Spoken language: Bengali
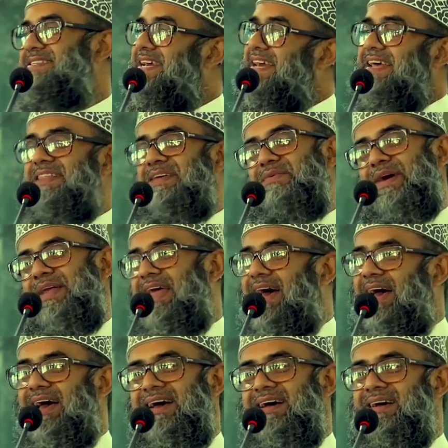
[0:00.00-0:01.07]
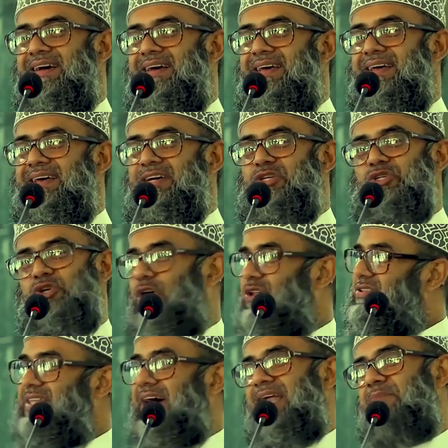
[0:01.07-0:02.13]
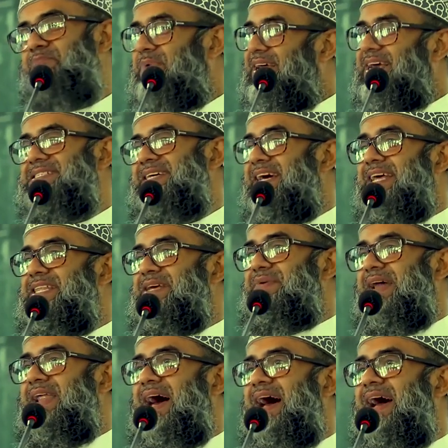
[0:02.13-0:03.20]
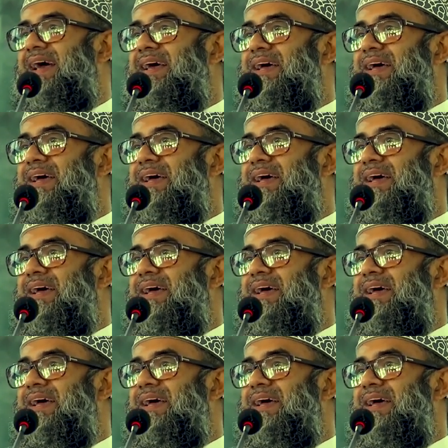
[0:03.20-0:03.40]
ছেড়ে দিবে না সন্তান আপনাকে ছেড়ে দিবে না